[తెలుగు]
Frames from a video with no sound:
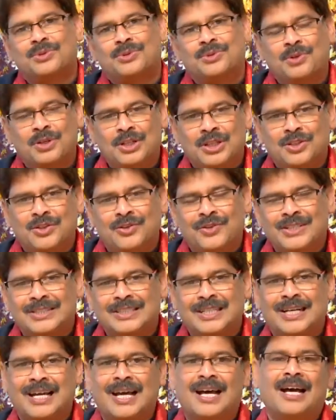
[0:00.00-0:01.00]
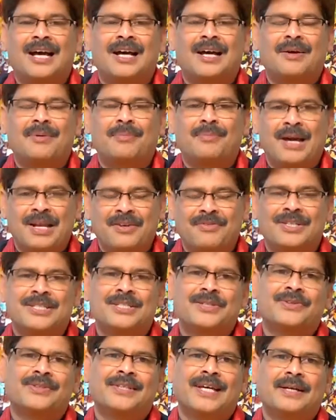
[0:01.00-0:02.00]
నోటి దుర్వాసనగా మేనిఫెస్ట్
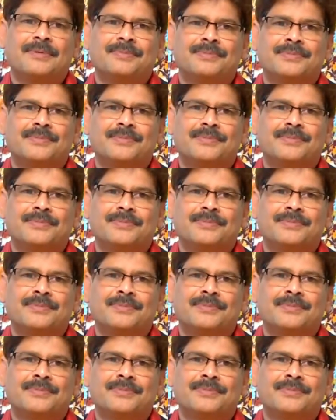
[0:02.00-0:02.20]
అవుతాయి